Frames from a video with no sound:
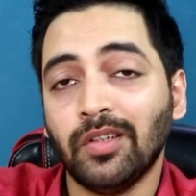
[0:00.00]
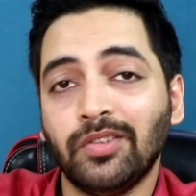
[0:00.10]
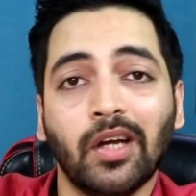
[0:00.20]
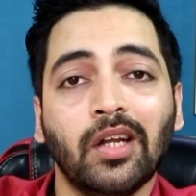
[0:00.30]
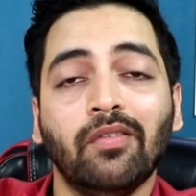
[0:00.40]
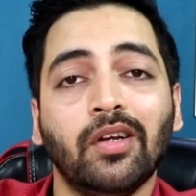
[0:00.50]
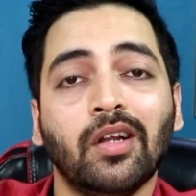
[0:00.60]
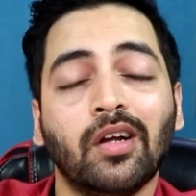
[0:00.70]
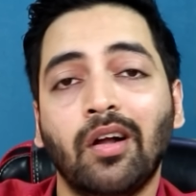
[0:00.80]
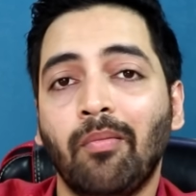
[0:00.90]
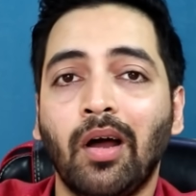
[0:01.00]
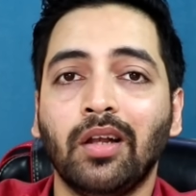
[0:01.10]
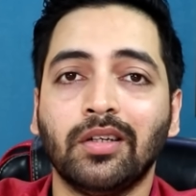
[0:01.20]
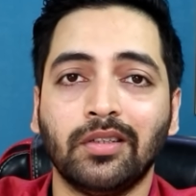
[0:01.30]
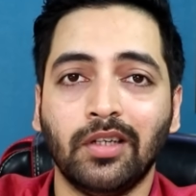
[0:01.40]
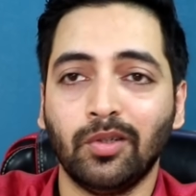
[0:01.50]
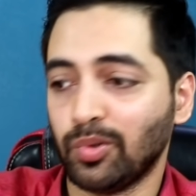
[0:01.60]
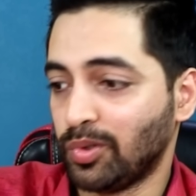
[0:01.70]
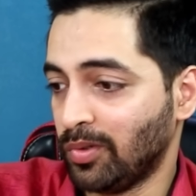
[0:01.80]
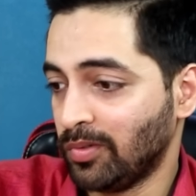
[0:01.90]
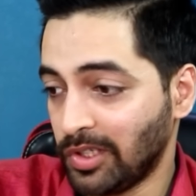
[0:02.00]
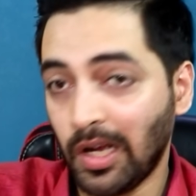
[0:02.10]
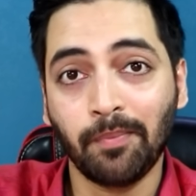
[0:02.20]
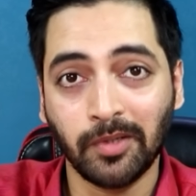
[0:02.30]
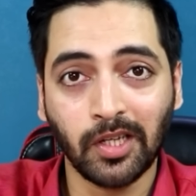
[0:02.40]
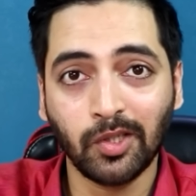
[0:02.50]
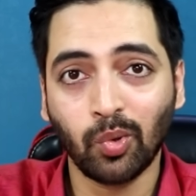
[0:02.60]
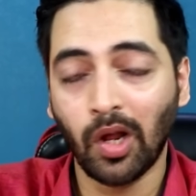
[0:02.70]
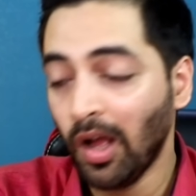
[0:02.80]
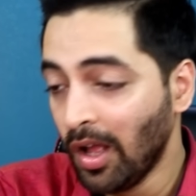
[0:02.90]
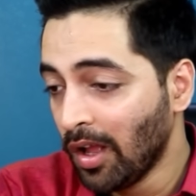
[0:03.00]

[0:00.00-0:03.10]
ये चाइना वाले ना कमाल करते हैं दोस्तों जी हाँ आपने सही सुना